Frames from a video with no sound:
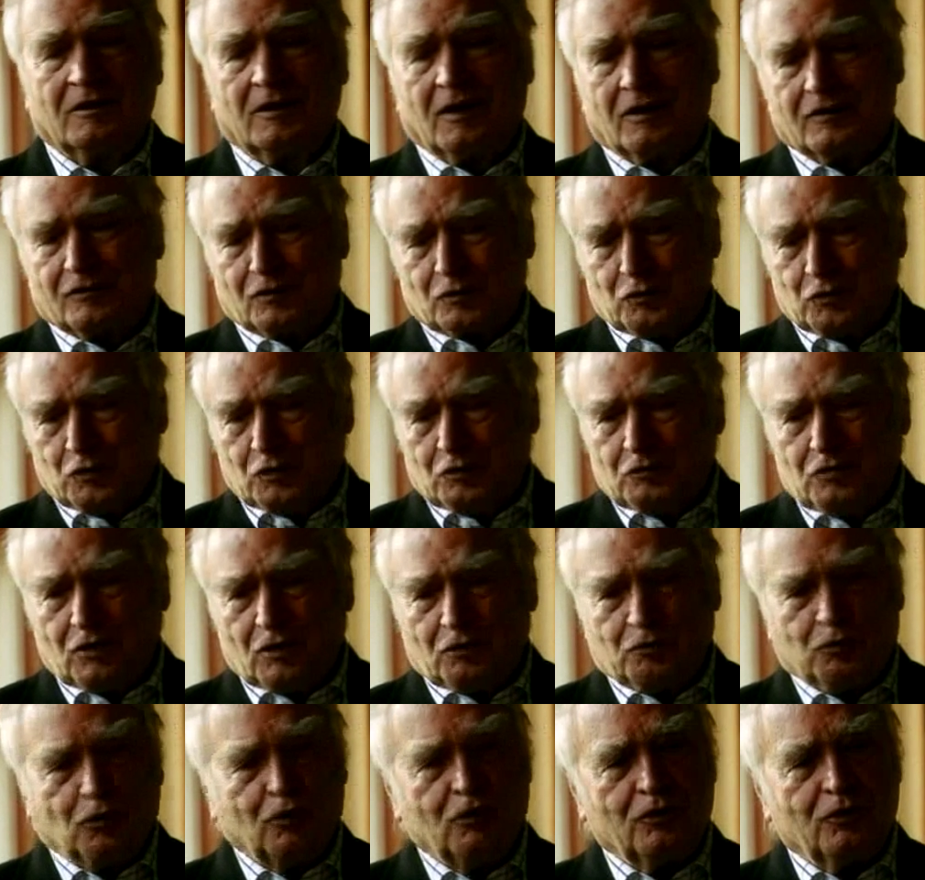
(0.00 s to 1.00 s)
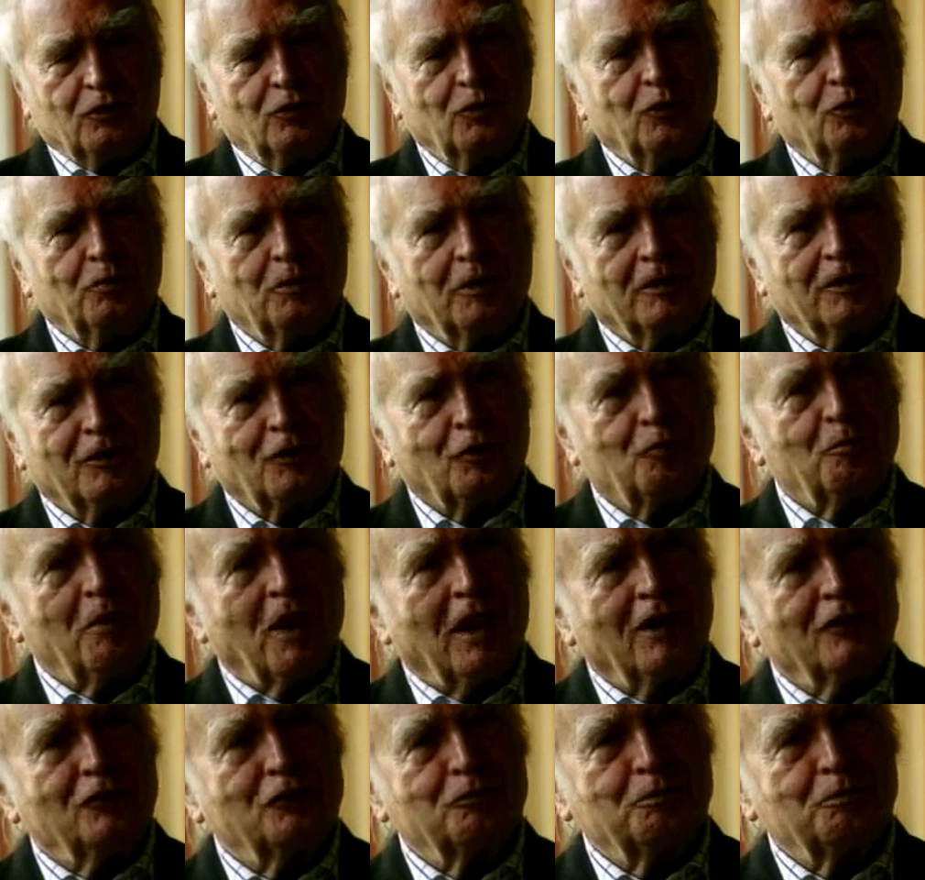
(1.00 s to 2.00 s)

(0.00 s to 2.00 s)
Also wir wollten über einen Roman